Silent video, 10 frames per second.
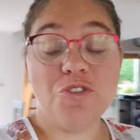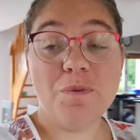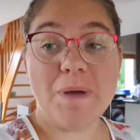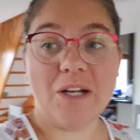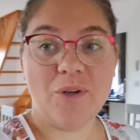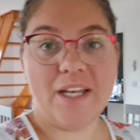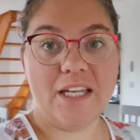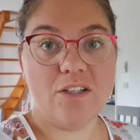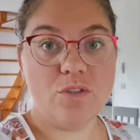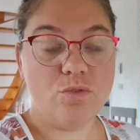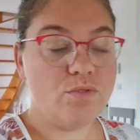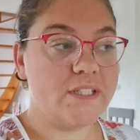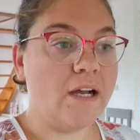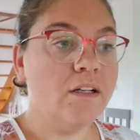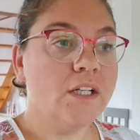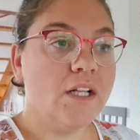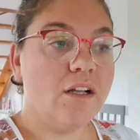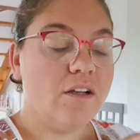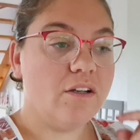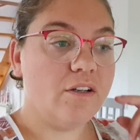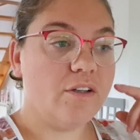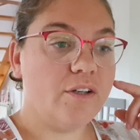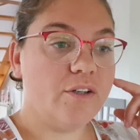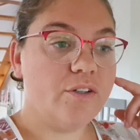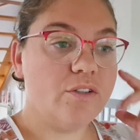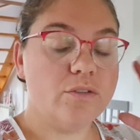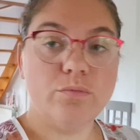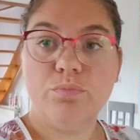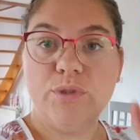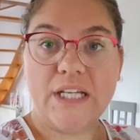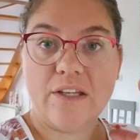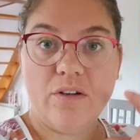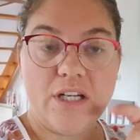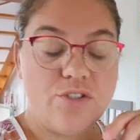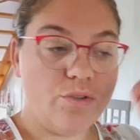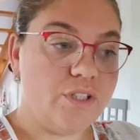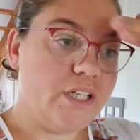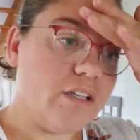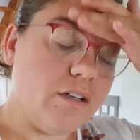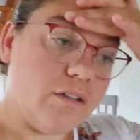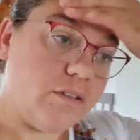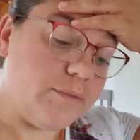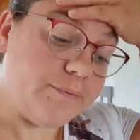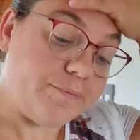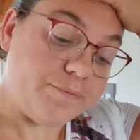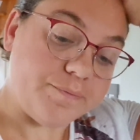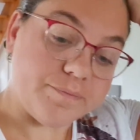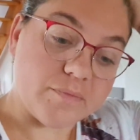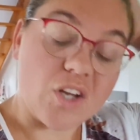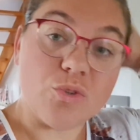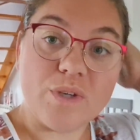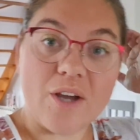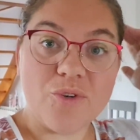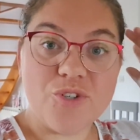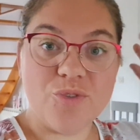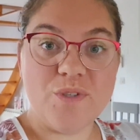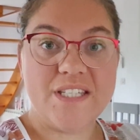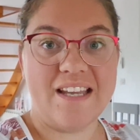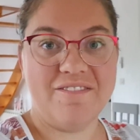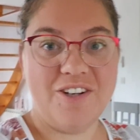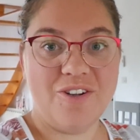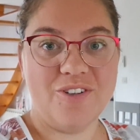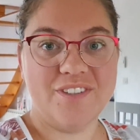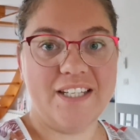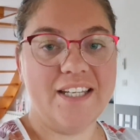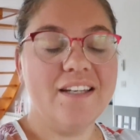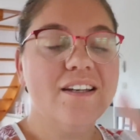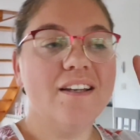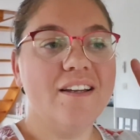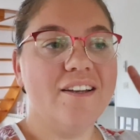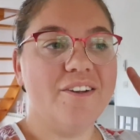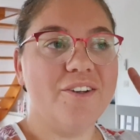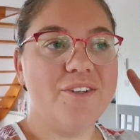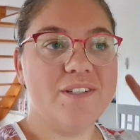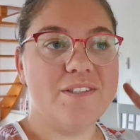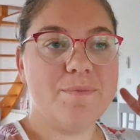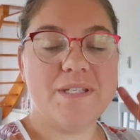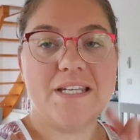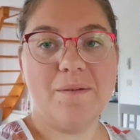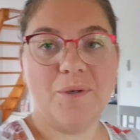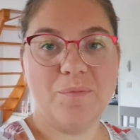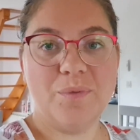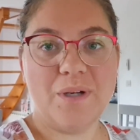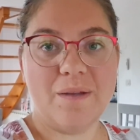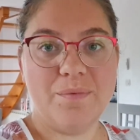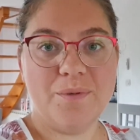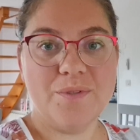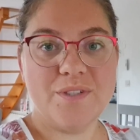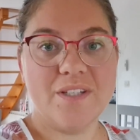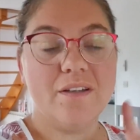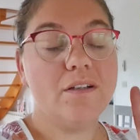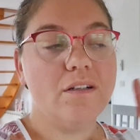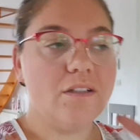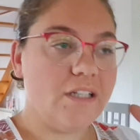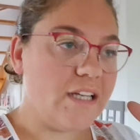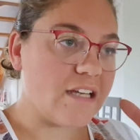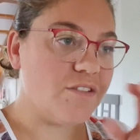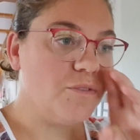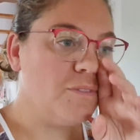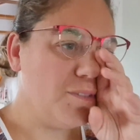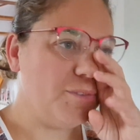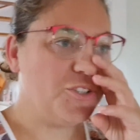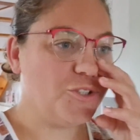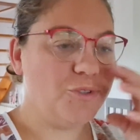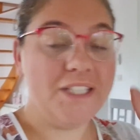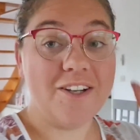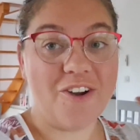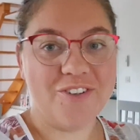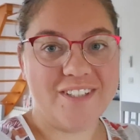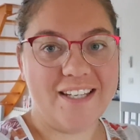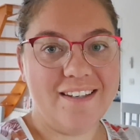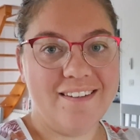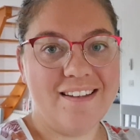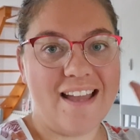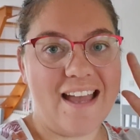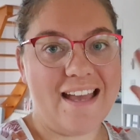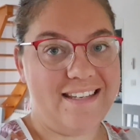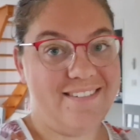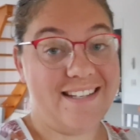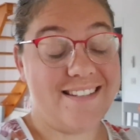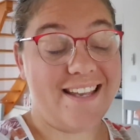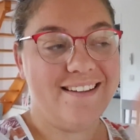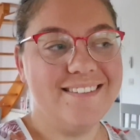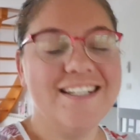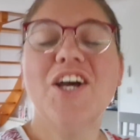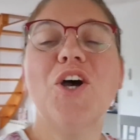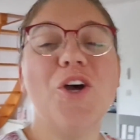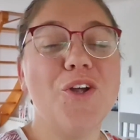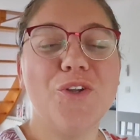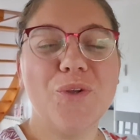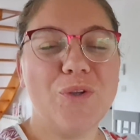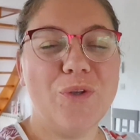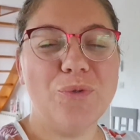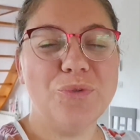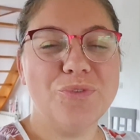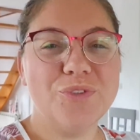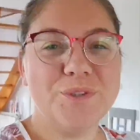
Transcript: vous parlerai de tout ça euh, plus tard dans la journée. en tout cas, aujourd'hui, c'est un vlog rentrée spécialement pour la puce. Les garçons, aujourd'hui, rentrée anniversaire. Truc de ouf.